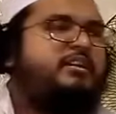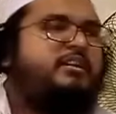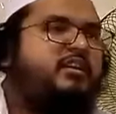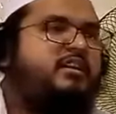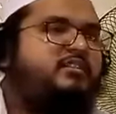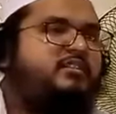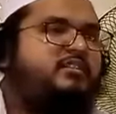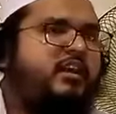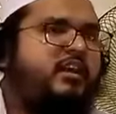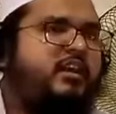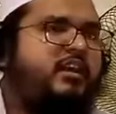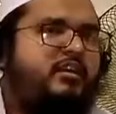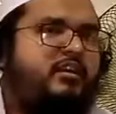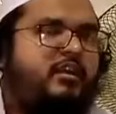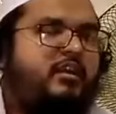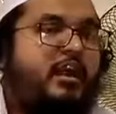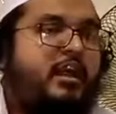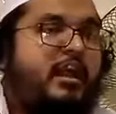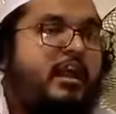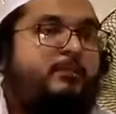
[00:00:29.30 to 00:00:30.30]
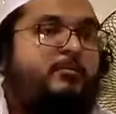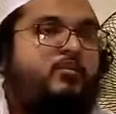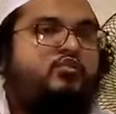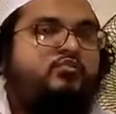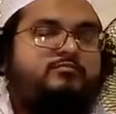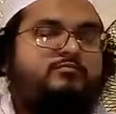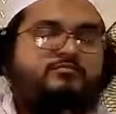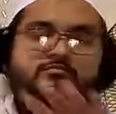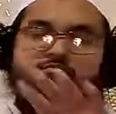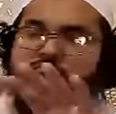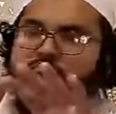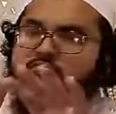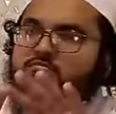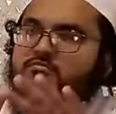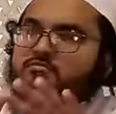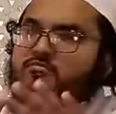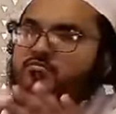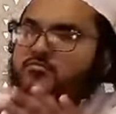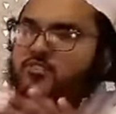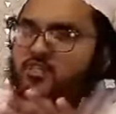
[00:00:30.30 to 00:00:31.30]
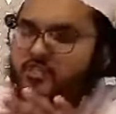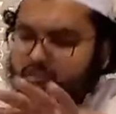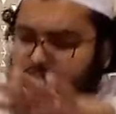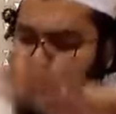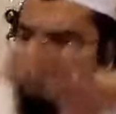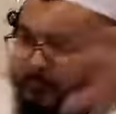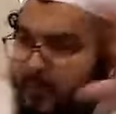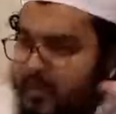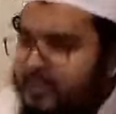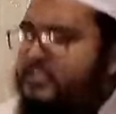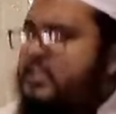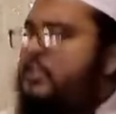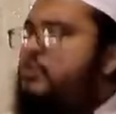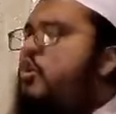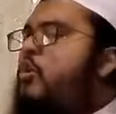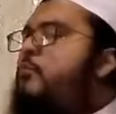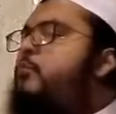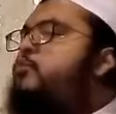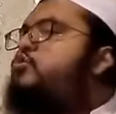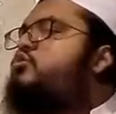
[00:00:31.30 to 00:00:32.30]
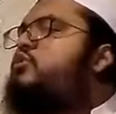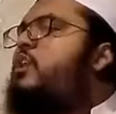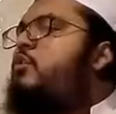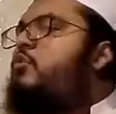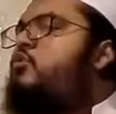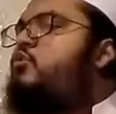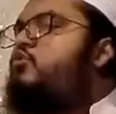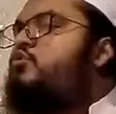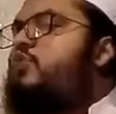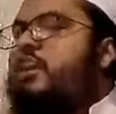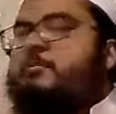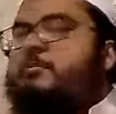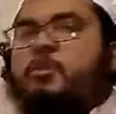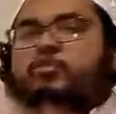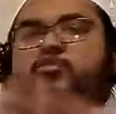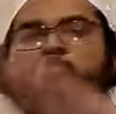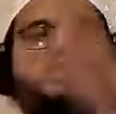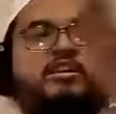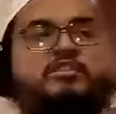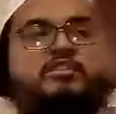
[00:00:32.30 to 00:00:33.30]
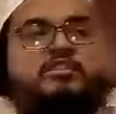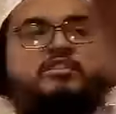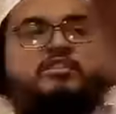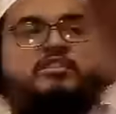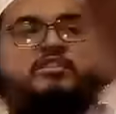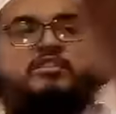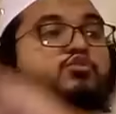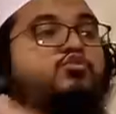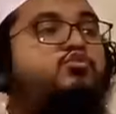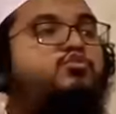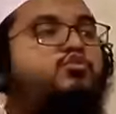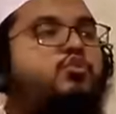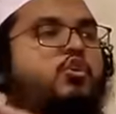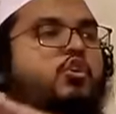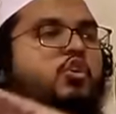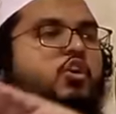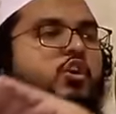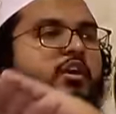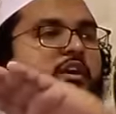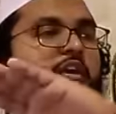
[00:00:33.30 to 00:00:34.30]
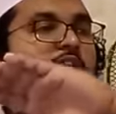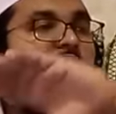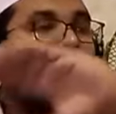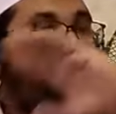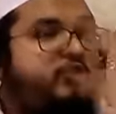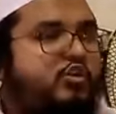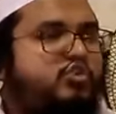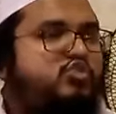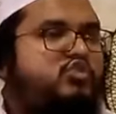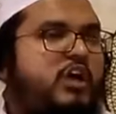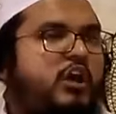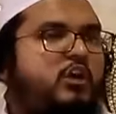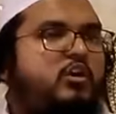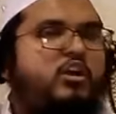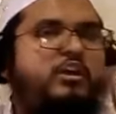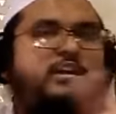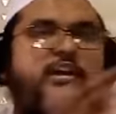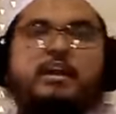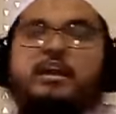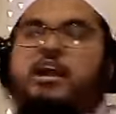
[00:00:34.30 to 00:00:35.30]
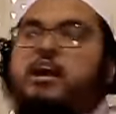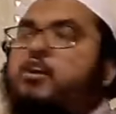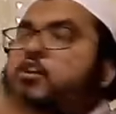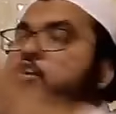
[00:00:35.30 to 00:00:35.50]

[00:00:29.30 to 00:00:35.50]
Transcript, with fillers: প্রেক্ষিতে এবং মাটির অবস্থা অনুযায়ী মানুষের চামড়া সুন্দর হয় ফসা হয় কালা